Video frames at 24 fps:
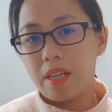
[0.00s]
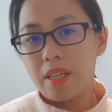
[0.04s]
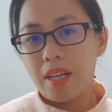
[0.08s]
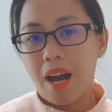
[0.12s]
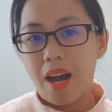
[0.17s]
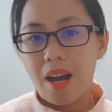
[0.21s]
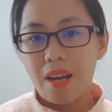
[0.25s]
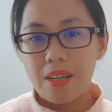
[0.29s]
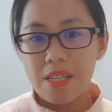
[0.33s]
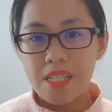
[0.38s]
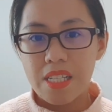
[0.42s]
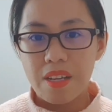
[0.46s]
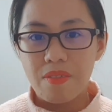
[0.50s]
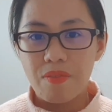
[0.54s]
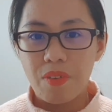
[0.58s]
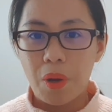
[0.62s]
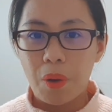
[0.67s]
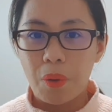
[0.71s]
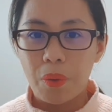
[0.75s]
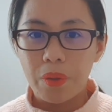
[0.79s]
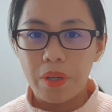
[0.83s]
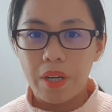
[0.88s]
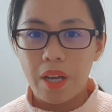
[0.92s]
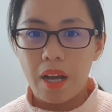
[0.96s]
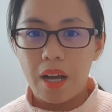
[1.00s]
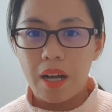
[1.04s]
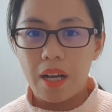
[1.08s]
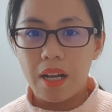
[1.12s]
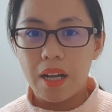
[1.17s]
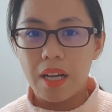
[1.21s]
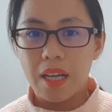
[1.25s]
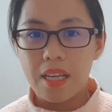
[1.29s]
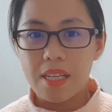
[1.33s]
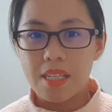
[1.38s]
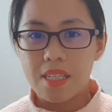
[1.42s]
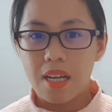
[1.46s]
Naka-receive ako
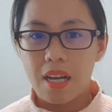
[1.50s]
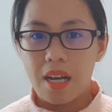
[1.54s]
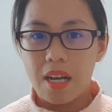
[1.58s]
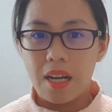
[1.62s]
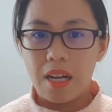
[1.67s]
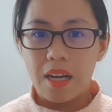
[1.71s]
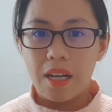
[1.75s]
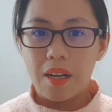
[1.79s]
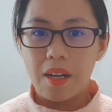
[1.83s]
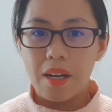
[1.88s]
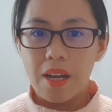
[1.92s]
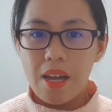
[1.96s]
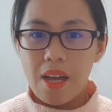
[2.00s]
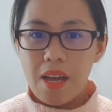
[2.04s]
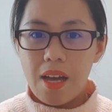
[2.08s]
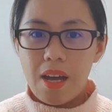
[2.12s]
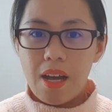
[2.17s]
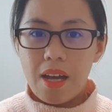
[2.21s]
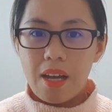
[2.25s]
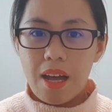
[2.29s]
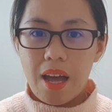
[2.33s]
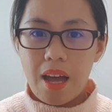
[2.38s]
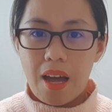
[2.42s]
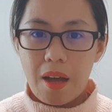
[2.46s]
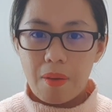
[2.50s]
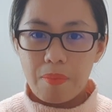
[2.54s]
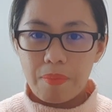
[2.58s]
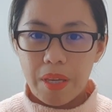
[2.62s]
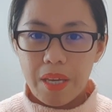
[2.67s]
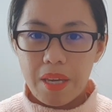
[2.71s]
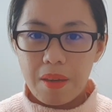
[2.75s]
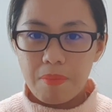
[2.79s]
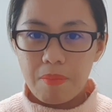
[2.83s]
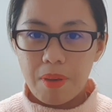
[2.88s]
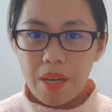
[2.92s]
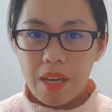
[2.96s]
ng isang um,
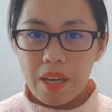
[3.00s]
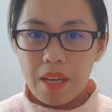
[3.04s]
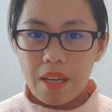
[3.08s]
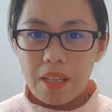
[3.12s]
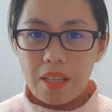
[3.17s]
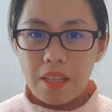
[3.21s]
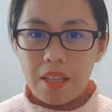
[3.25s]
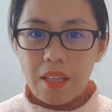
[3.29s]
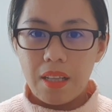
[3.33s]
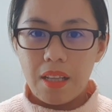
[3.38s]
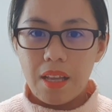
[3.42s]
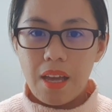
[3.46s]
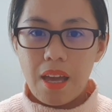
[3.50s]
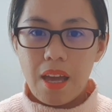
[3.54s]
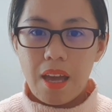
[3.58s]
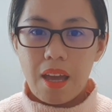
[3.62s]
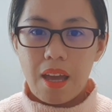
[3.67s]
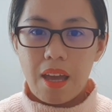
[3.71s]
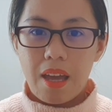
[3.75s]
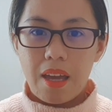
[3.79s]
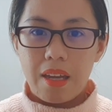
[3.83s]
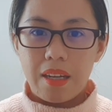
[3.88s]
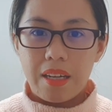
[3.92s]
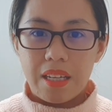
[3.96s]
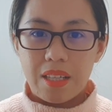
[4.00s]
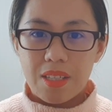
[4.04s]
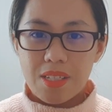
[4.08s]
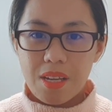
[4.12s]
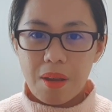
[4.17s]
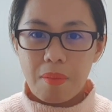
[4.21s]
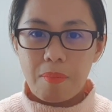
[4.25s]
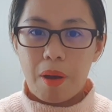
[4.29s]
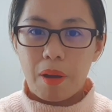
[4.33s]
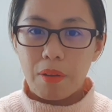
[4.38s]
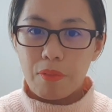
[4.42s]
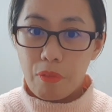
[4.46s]
email and it's
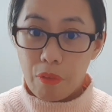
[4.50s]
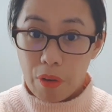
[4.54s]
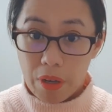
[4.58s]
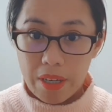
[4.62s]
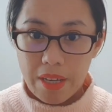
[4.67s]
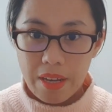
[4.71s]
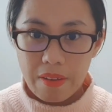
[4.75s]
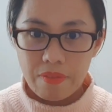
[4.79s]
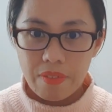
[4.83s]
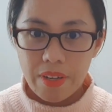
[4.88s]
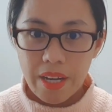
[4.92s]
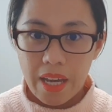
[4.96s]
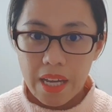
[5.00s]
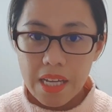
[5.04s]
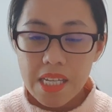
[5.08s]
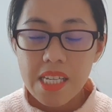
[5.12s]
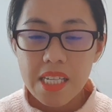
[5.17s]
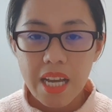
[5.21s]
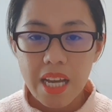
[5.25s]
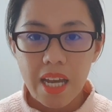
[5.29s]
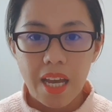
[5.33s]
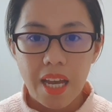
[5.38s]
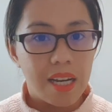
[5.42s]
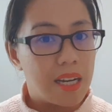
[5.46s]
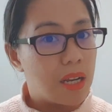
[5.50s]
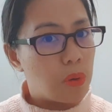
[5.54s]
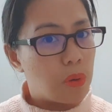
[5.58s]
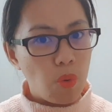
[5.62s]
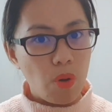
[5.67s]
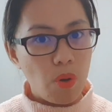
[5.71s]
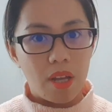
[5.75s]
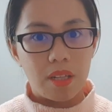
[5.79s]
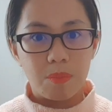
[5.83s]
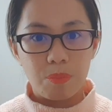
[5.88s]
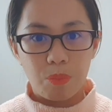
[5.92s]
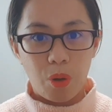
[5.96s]
about forgiveness. Kaya
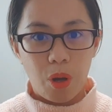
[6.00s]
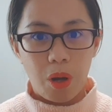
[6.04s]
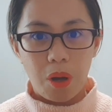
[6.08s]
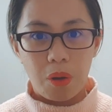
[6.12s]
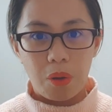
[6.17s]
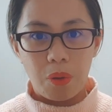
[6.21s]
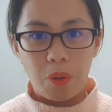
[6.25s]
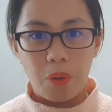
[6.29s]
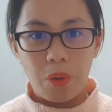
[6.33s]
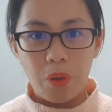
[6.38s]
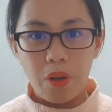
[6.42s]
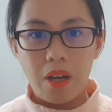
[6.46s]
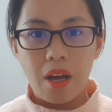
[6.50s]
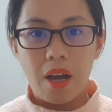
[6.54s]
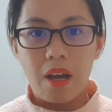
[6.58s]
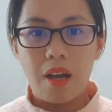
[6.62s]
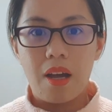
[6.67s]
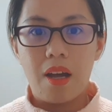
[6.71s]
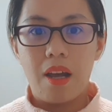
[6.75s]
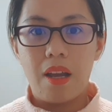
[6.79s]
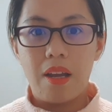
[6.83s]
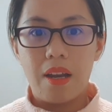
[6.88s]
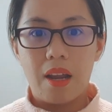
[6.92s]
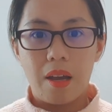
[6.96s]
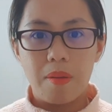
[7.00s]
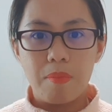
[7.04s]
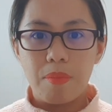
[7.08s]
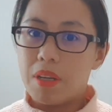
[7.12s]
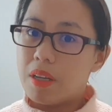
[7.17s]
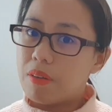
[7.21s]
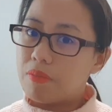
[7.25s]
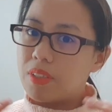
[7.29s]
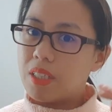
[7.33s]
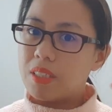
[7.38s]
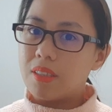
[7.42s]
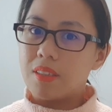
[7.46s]
nagulat po ako and I
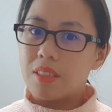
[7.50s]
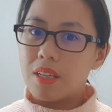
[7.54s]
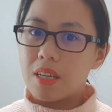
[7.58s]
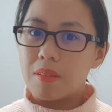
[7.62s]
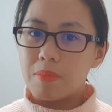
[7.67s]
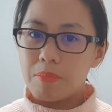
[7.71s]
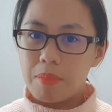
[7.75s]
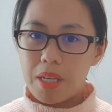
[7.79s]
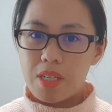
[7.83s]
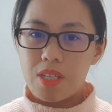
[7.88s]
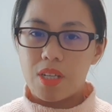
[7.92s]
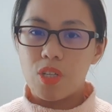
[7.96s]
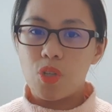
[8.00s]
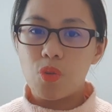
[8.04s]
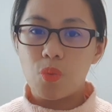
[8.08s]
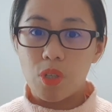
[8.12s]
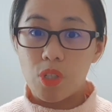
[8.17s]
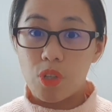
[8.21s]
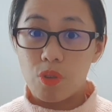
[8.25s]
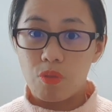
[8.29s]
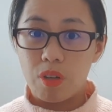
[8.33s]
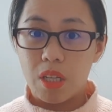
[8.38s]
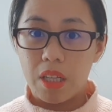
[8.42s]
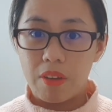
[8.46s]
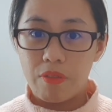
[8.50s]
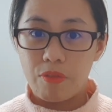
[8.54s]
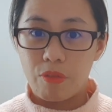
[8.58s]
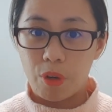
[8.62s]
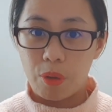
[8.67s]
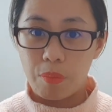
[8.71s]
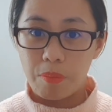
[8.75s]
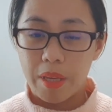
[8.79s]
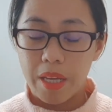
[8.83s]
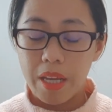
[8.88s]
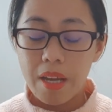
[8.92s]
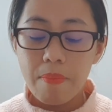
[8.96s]
believe that that message was really for
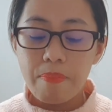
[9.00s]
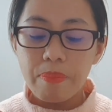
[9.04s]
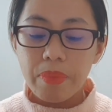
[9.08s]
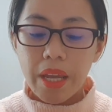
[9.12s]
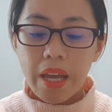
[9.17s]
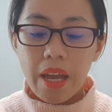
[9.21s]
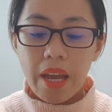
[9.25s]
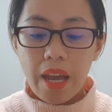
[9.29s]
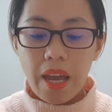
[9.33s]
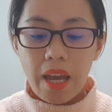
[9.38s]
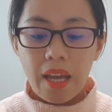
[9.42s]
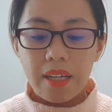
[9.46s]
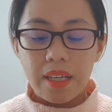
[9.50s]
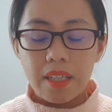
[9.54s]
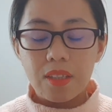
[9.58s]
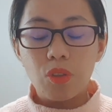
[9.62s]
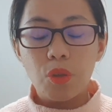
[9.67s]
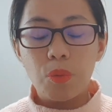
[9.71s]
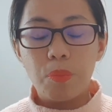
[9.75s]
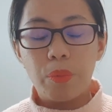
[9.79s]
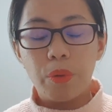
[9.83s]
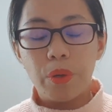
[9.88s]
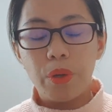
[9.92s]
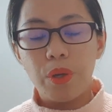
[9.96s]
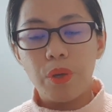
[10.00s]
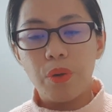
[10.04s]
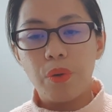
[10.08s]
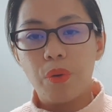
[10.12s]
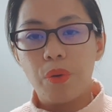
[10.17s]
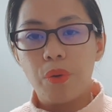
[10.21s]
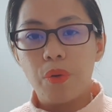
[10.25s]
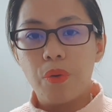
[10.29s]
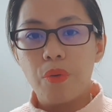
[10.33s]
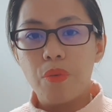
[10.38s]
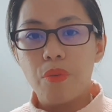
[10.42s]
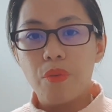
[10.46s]
me. And ito po yung